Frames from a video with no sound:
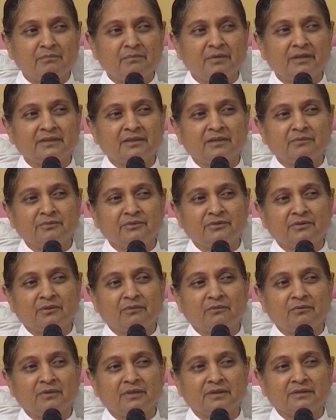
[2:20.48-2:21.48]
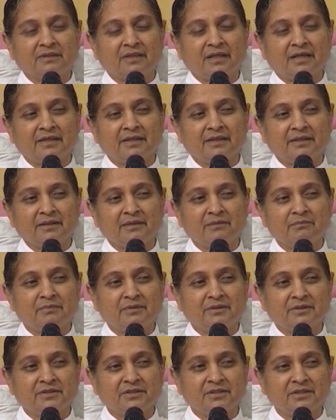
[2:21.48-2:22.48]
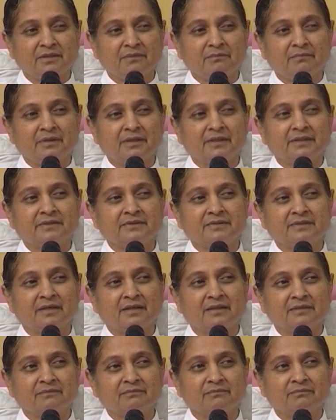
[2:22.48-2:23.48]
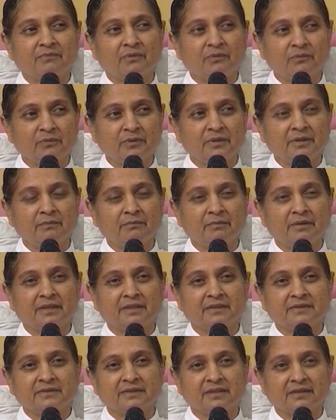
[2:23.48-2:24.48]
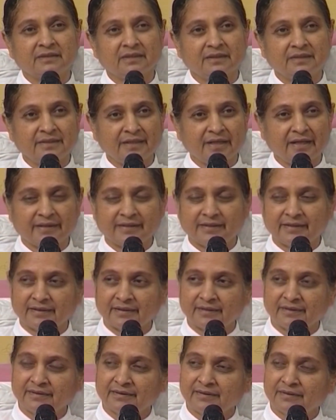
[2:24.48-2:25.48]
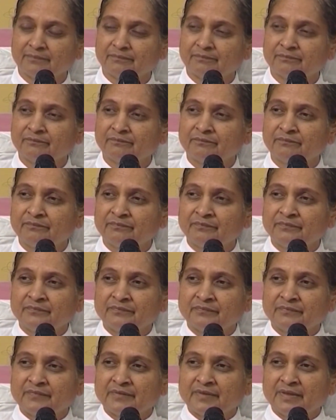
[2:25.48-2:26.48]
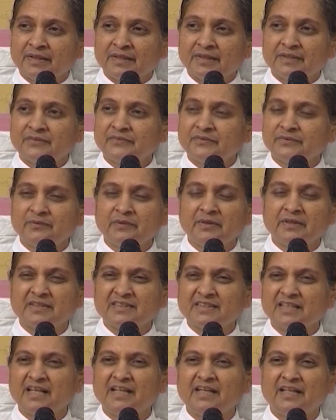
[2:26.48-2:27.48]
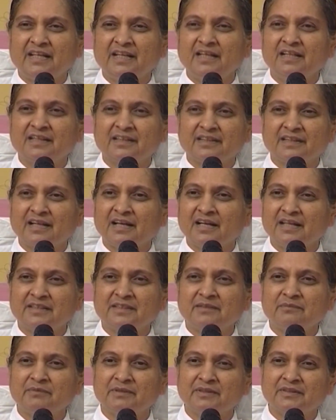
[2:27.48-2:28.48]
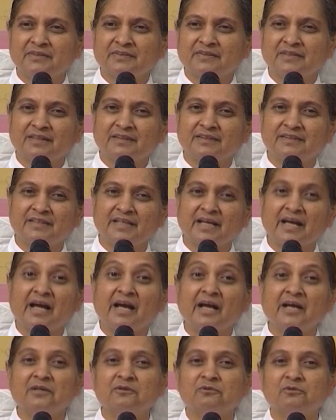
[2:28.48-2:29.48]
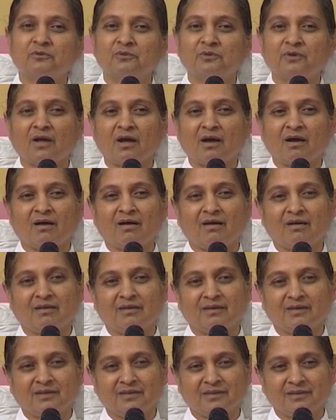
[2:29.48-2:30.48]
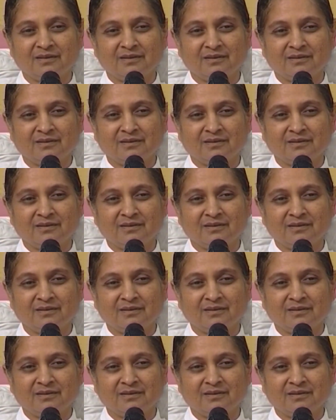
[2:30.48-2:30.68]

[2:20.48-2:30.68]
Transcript: माता पिता को लगता है कि बच्चे हमारे साथ बहुएँ हमारे साथ अन्याय कर रही हैं किसी को ऐसा नहीं लग रहा है कि मेरे साथ न्याय हो रहा है